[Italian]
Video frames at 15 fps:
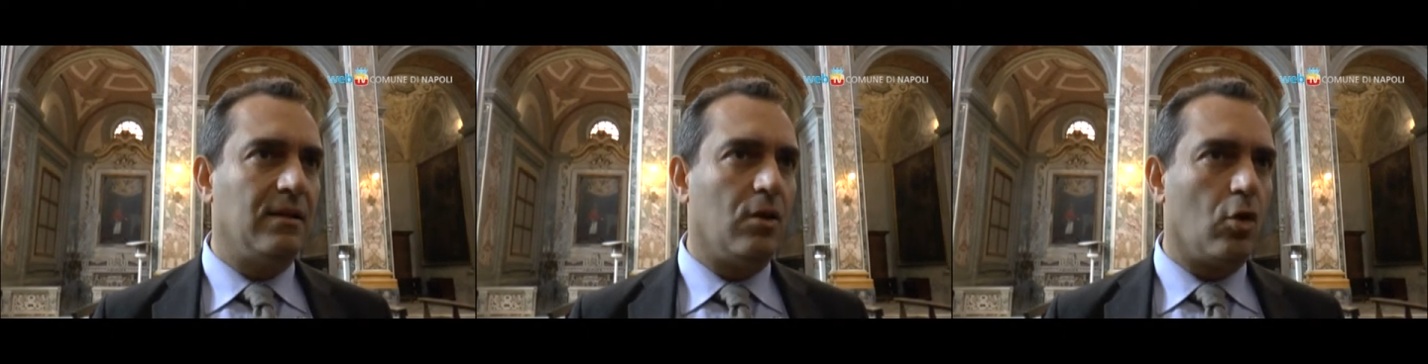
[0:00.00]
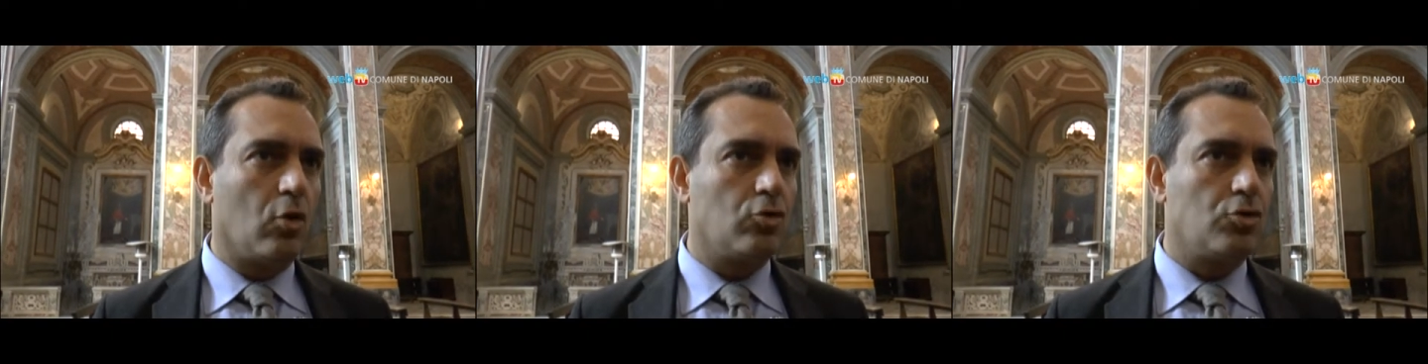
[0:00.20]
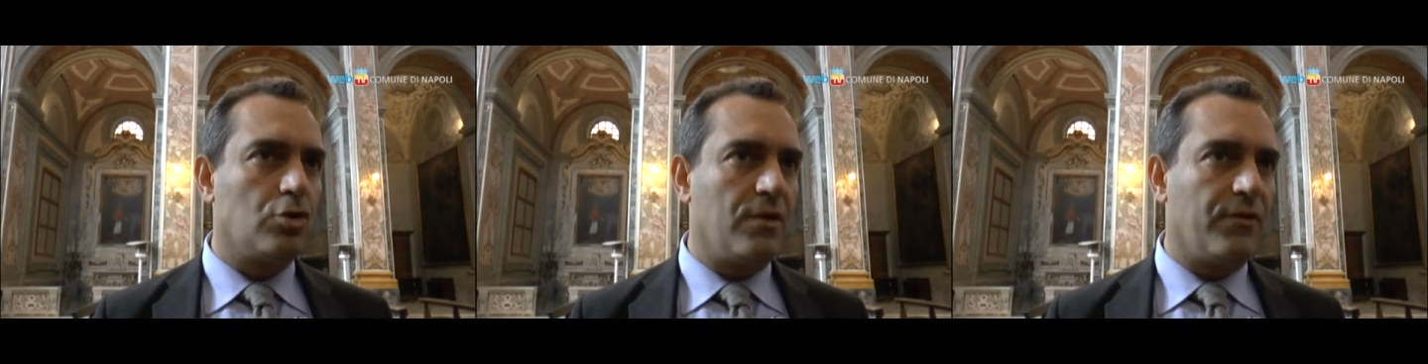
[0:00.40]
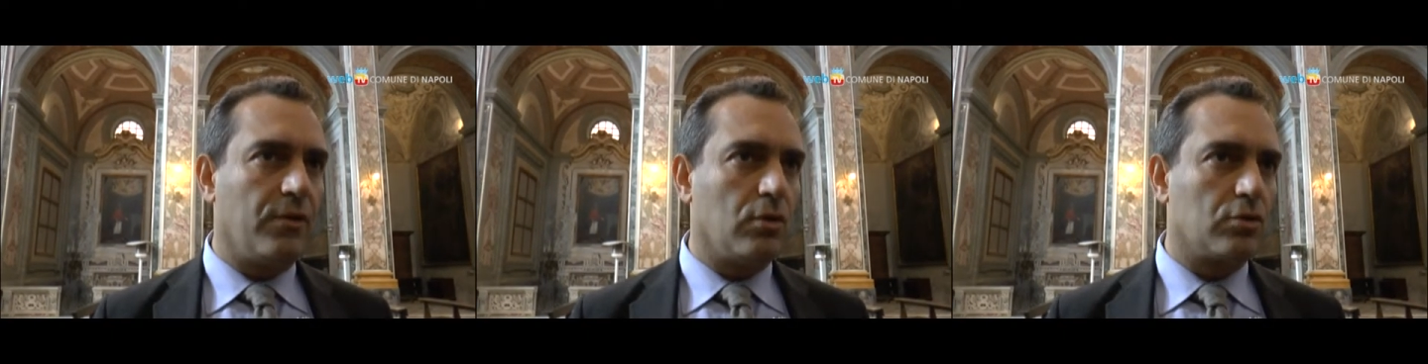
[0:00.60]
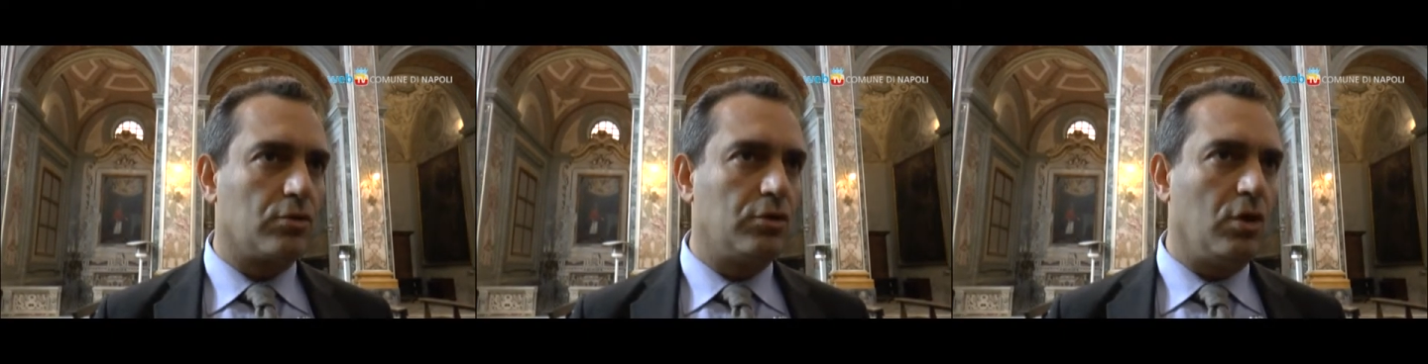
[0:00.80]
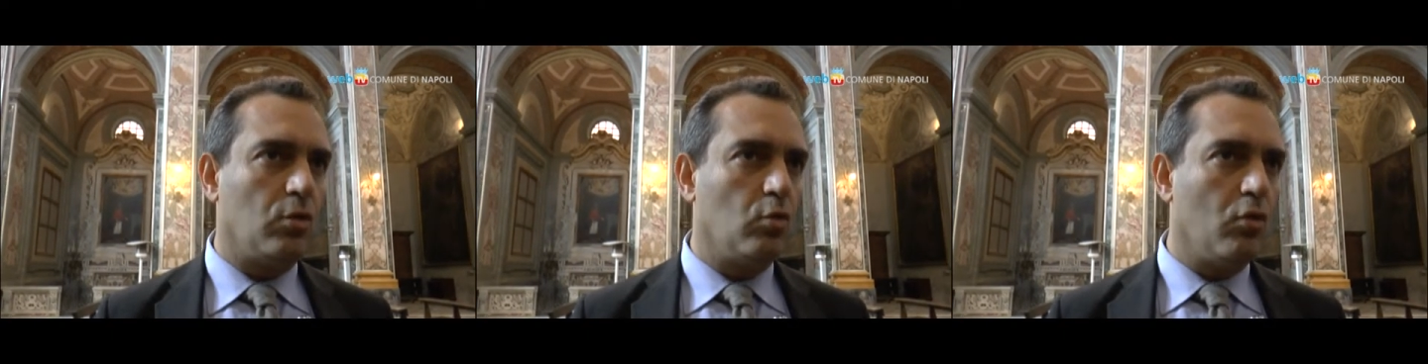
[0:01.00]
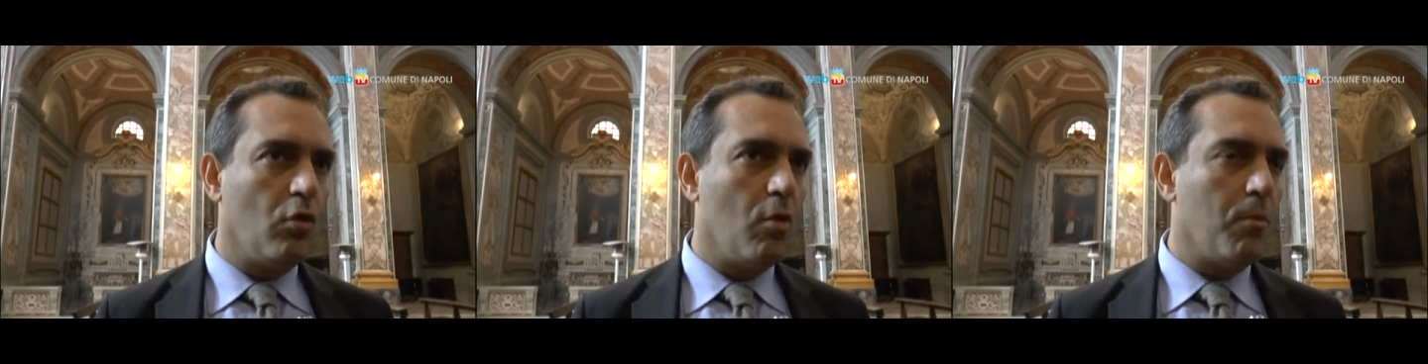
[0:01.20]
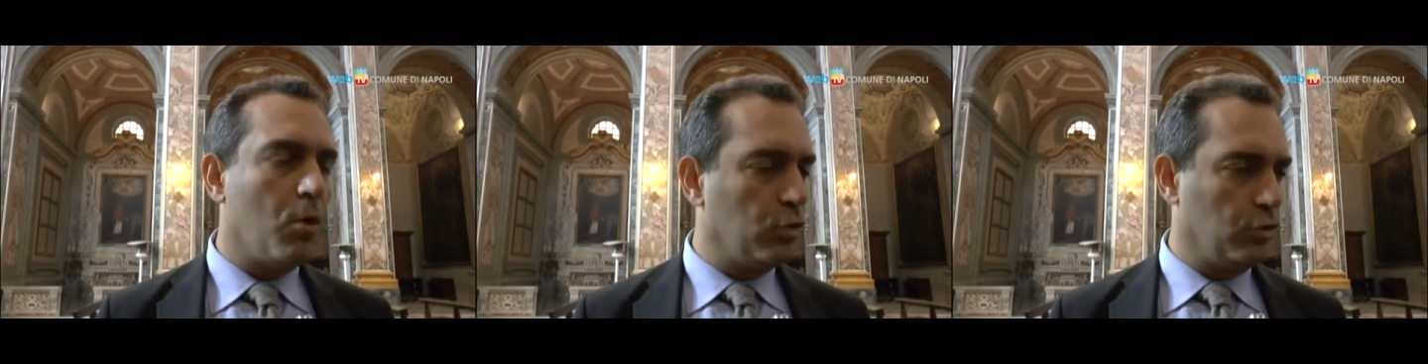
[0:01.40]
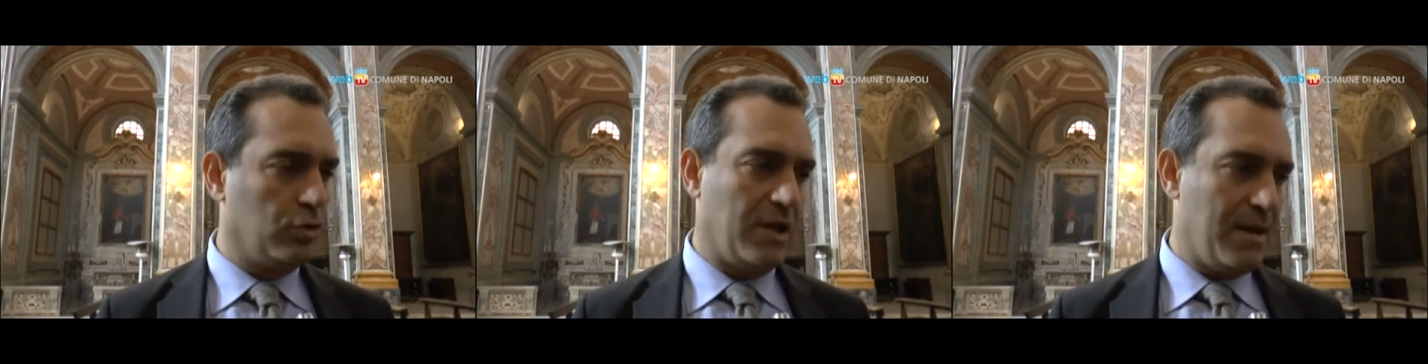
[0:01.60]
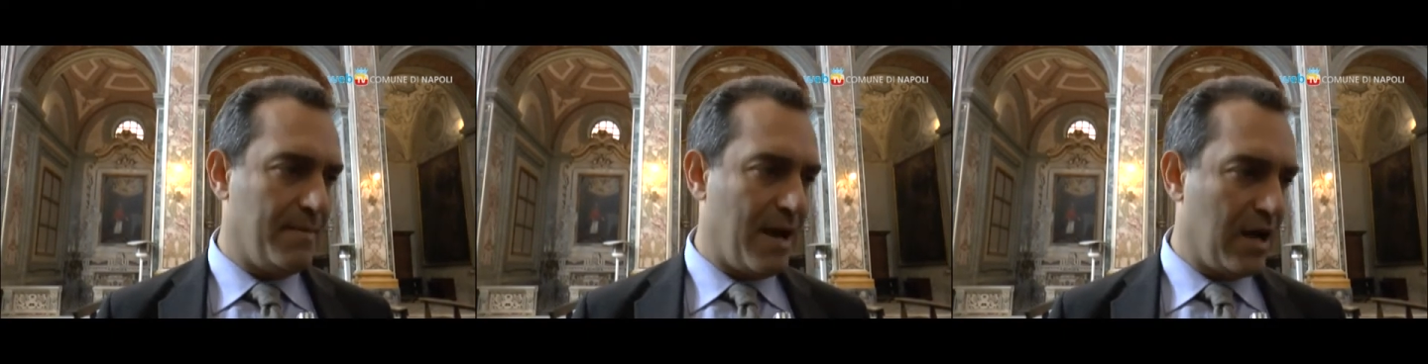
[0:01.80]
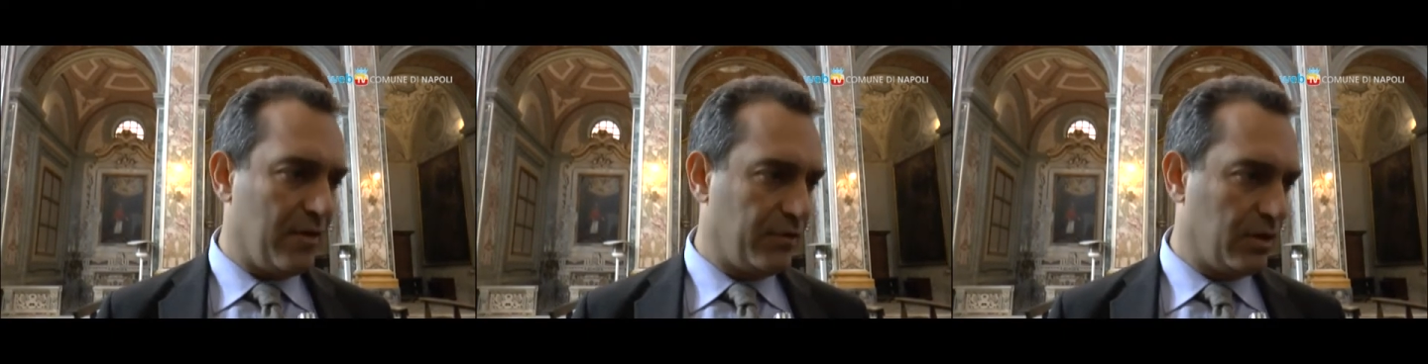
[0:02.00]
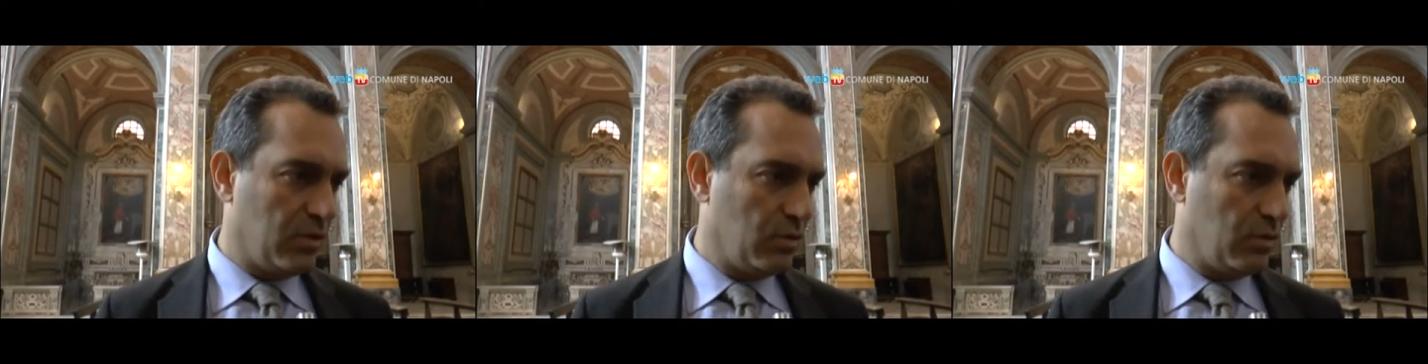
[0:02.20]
oggi forte un nuovo modo delle mafie,